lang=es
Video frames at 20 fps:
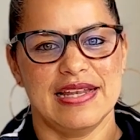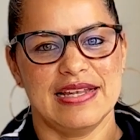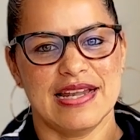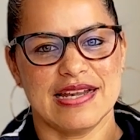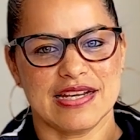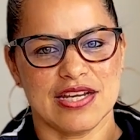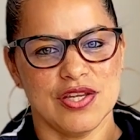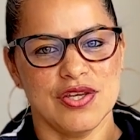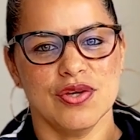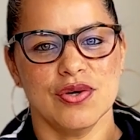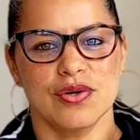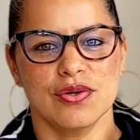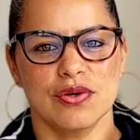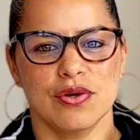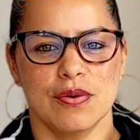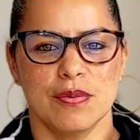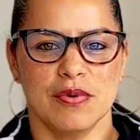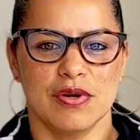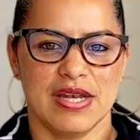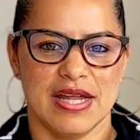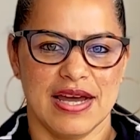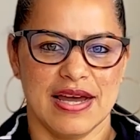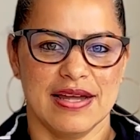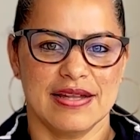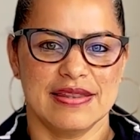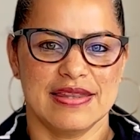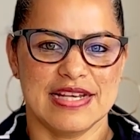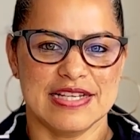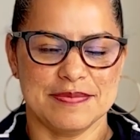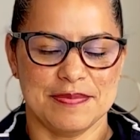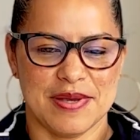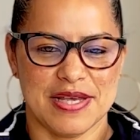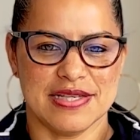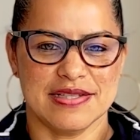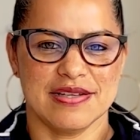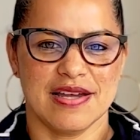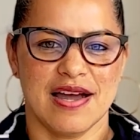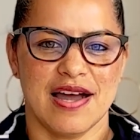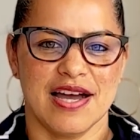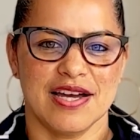la región como la
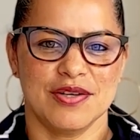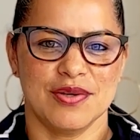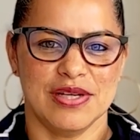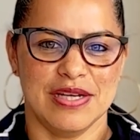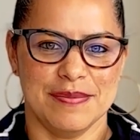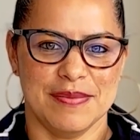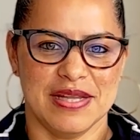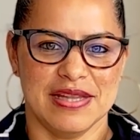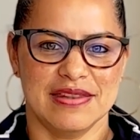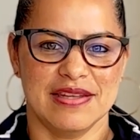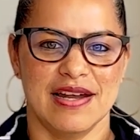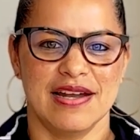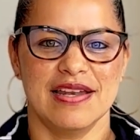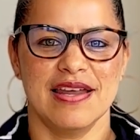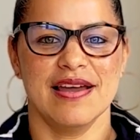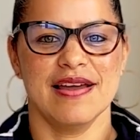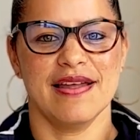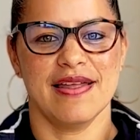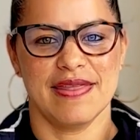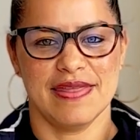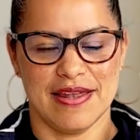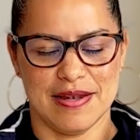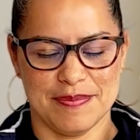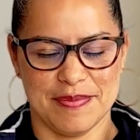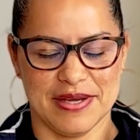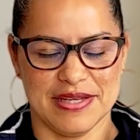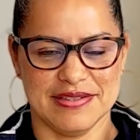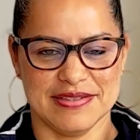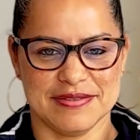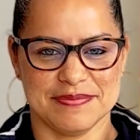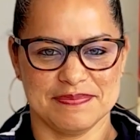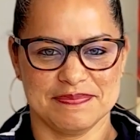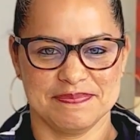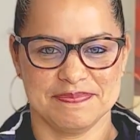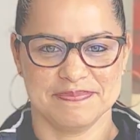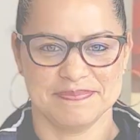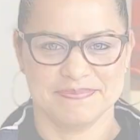despensa agroalimentaria del país.